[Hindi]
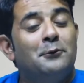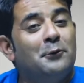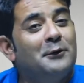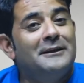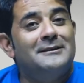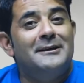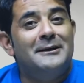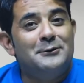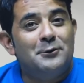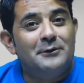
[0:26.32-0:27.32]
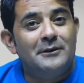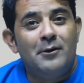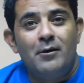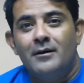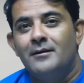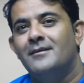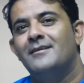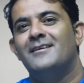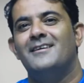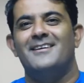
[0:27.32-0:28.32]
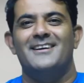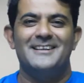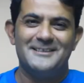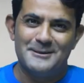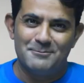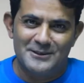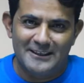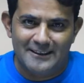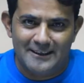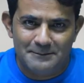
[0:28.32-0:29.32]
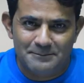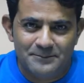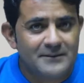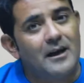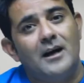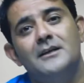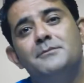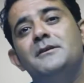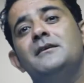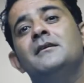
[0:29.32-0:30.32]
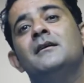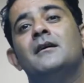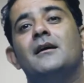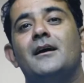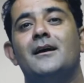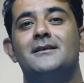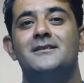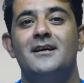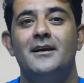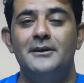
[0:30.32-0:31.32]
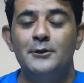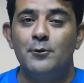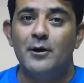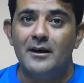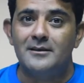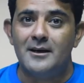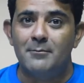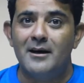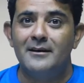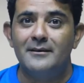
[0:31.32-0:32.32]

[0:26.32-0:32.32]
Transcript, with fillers: कोई कसर नहीं छोड़ते और रंग जम जाता है आज भी ऐसा ही हुआ है सलमान